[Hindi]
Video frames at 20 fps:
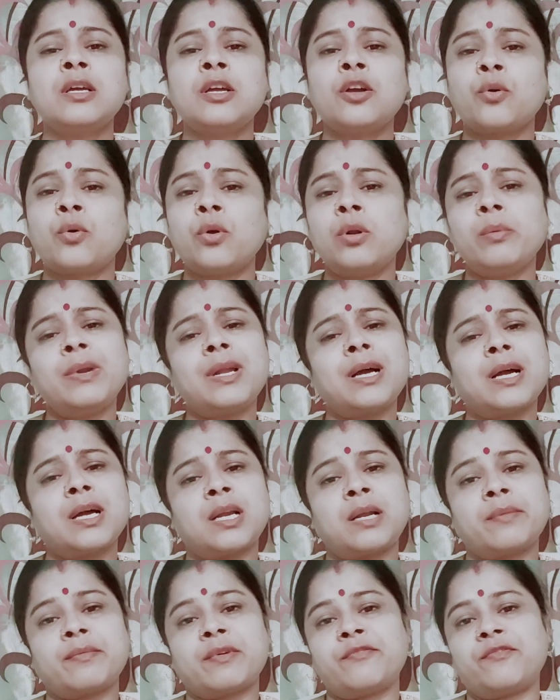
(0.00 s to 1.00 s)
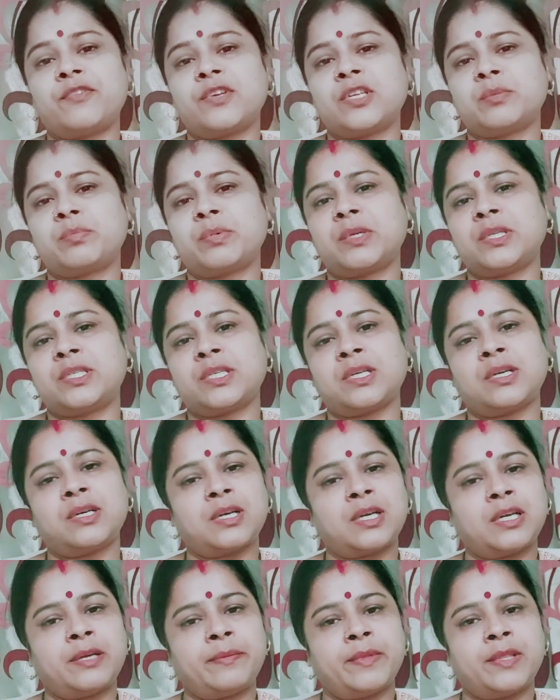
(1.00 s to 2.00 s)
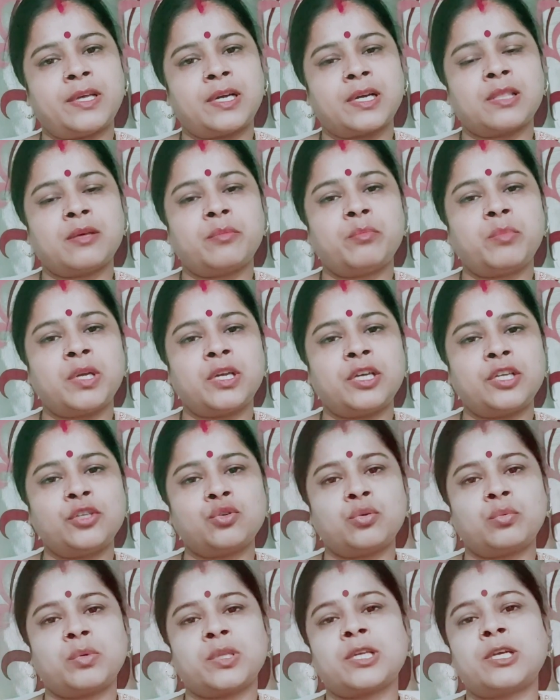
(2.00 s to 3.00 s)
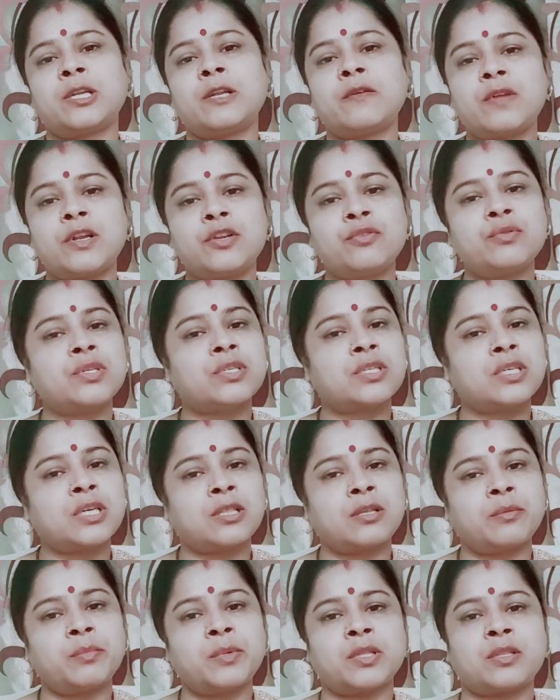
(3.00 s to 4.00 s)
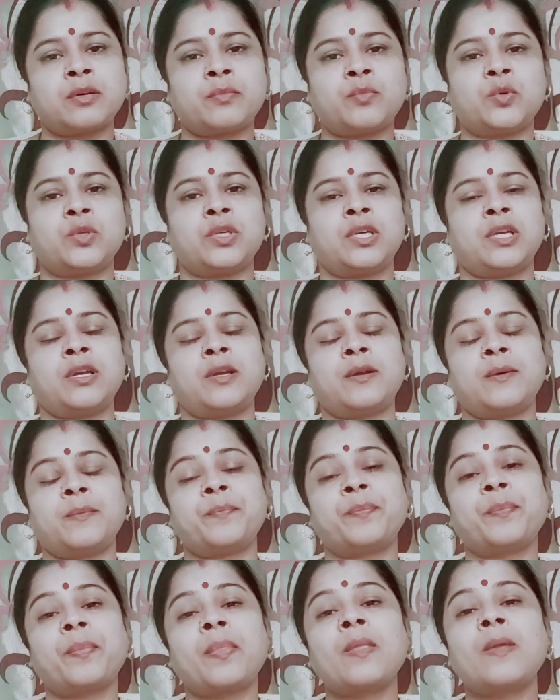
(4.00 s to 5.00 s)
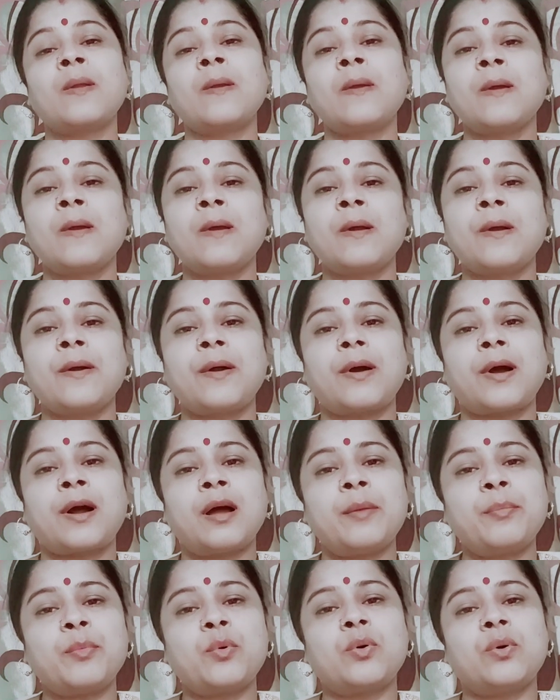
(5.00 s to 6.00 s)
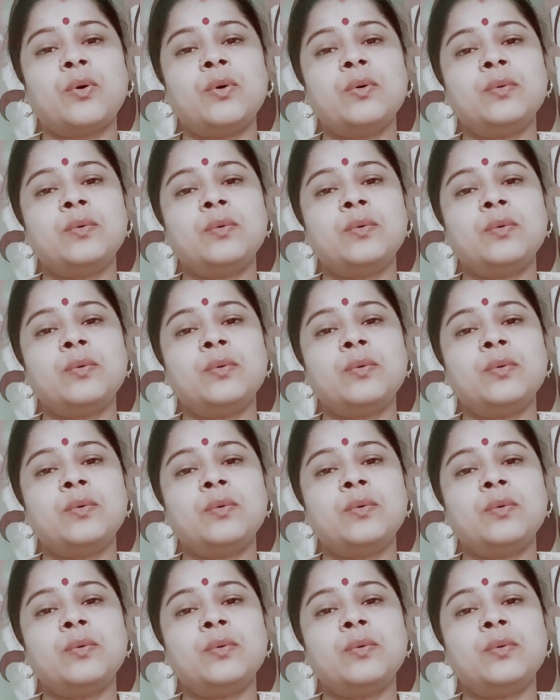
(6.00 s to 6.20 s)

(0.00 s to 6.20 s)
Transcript: कुल मिलाकर आपके फेस पर जहाँ कहीं भी दाग धब्बे हैं जो बताने वाली हूँ इससे एकदम ख़त्म हो जाएंगे आपको